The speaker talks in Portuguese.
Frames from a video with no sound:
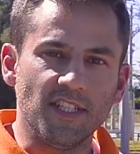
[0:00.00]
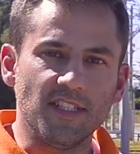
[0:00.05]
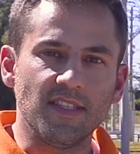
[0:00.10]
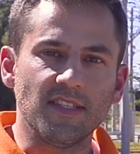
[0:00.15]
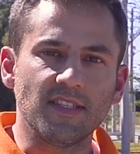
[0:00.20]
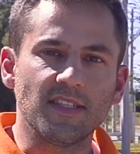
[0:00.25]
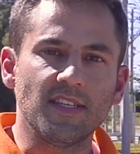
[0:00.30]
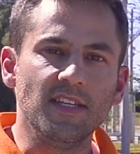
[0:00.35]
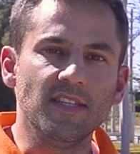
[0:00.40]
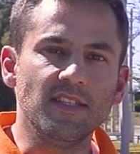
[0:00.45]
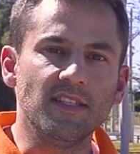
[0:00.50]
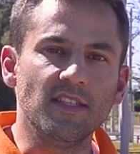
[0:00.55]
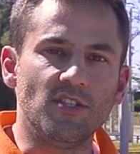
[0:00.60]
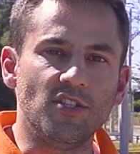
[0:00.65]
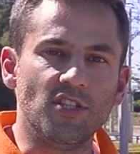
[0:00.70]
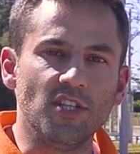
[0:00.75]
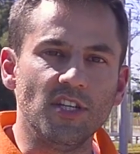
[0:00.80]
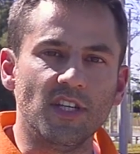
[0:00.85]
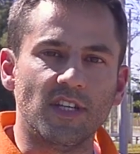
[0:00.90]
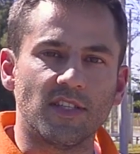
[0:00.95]
esses 15
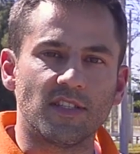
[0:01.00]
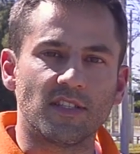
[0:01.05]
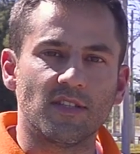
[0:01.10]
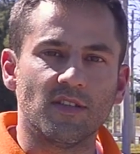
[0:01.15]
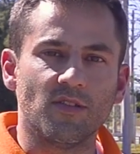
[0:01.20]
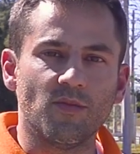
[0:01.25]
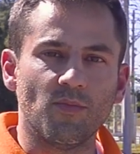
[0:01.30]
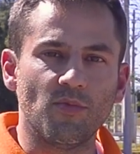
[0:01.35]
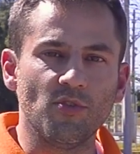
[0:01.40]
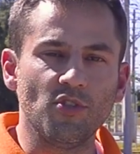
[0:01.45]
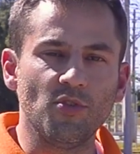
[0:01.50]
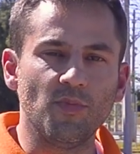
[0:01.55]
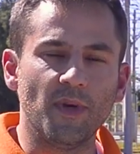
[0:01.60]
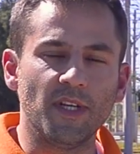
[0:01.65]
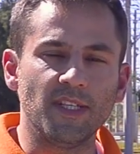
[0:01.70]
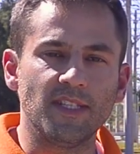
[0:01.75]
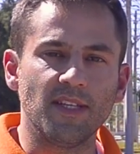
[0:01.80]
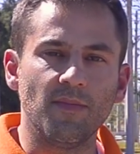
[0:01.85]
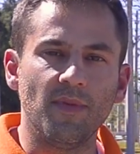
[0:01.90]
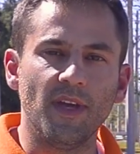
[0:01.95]
dias, pude
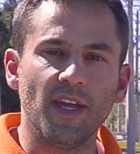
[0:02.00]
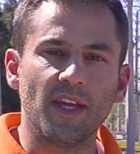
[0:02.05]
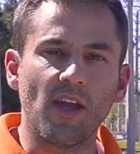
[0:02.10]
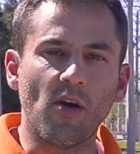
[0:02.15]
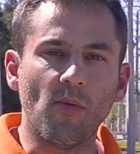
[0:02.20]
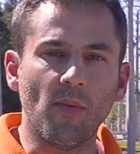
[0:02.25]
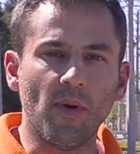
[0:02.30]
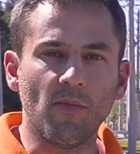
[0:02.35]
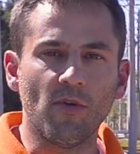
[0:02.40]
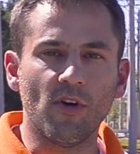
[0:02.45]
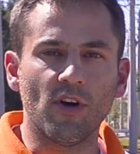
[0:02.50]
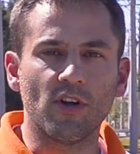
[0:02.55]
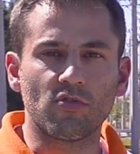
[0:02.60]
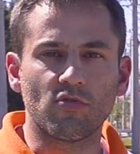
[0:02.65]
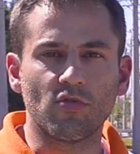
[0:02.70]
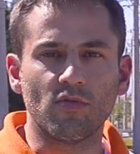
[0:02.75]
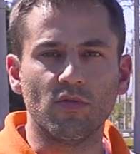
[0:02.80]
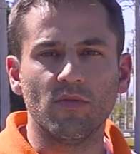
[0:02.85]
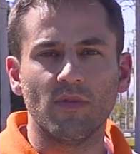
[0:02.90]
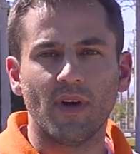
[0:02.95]
perceber que é uma
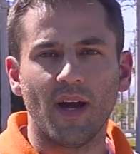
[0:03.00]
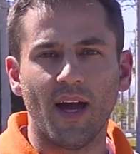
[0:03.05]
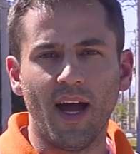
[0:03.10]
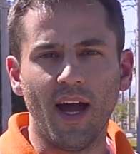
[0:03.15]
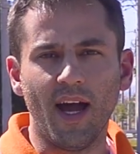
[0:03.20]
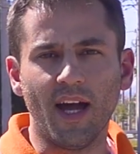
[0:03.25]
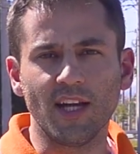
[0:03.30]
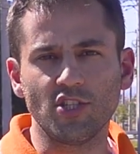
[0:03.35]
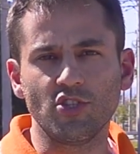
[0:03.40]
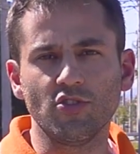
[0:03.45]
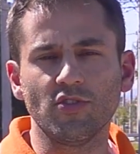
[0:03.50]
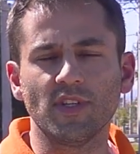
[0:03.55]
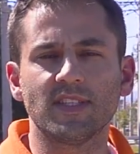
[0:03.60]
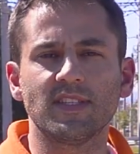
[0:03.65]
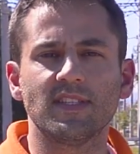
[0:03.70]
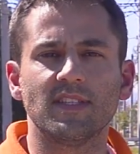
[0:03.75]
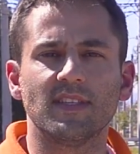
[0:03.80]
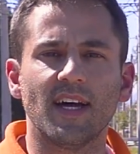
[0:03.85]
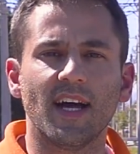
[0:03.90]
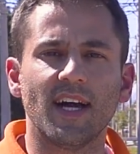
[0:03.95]
moto ágil na
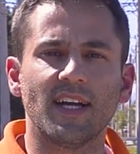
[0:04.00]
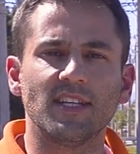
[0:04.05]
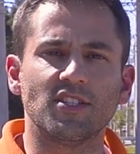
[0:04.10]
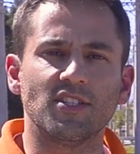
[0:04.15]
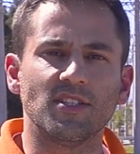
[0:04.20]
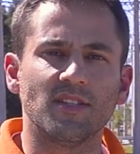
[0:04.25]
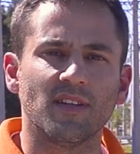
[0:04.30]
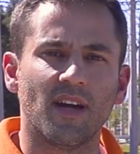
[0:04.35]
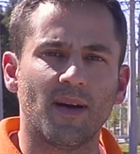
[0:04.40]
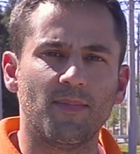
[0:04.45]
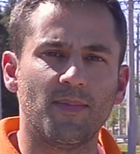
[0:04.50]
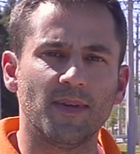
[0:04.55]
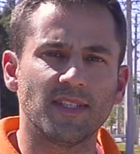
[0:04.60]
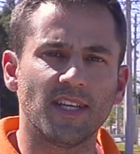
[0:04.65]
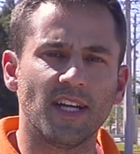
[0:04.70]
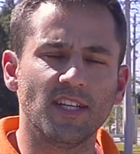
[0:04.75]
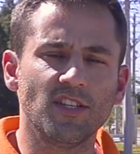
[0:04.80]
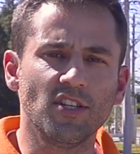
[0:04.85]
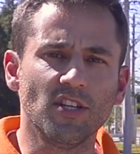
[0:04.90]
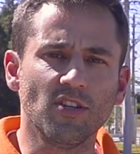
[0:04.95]
cidade,
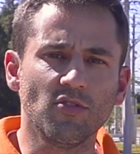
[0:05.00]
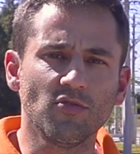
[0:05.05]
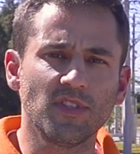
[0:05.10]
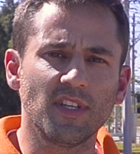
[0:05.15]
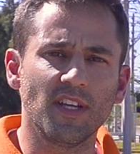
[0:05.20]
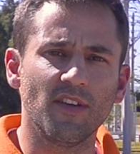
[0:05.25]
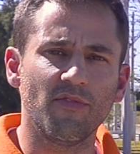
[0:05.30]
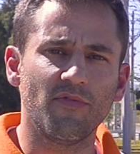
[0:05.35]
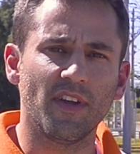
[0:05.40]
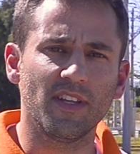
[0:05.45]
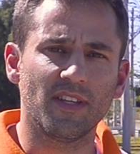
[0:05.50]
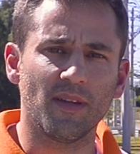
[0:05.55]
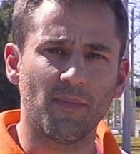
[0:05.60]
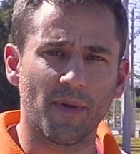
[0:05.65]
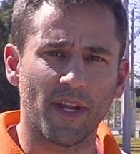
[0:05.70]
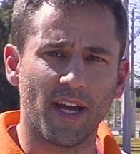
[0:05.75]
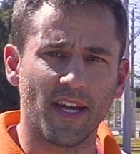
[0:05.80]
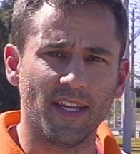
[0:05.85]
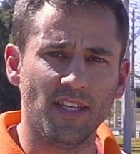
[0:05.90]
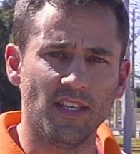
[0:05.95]
apesar de não ser feita
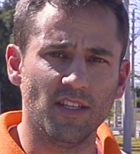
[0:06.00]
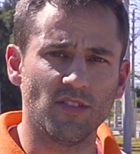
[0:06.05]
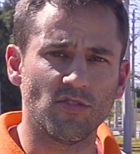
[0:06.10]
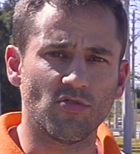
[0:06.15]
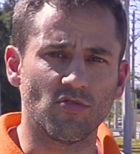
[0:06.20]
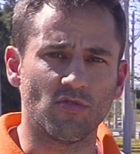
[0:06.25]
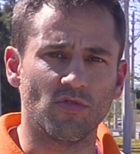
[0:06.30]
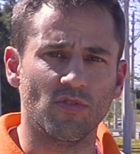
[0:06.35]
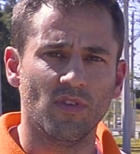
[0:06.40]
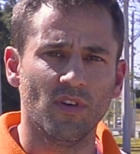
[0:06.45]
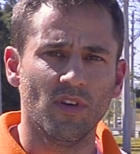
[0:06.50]
para isso.